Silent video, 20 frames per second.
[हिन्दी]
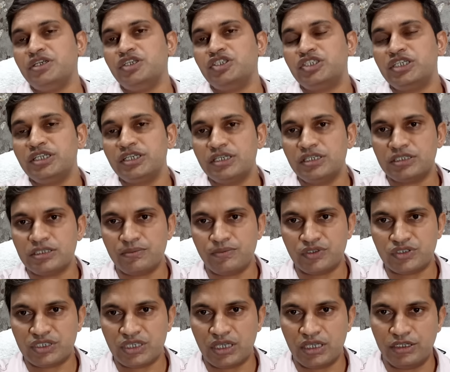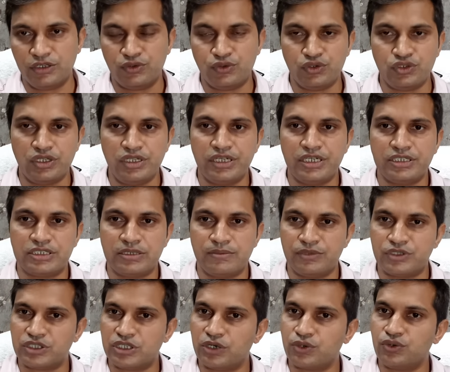इचिंग की समस्या यानी खुजली की
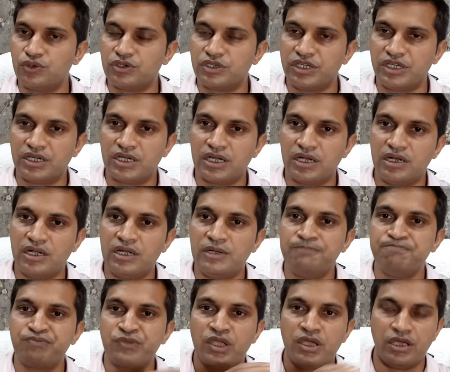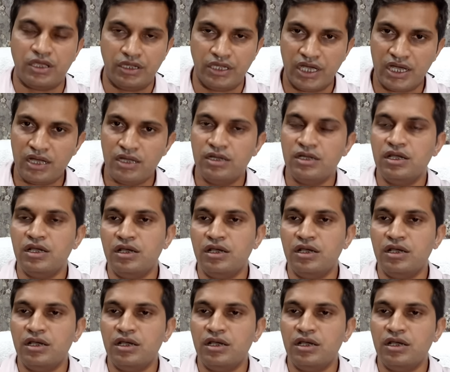समस्या को ठीक कर लें या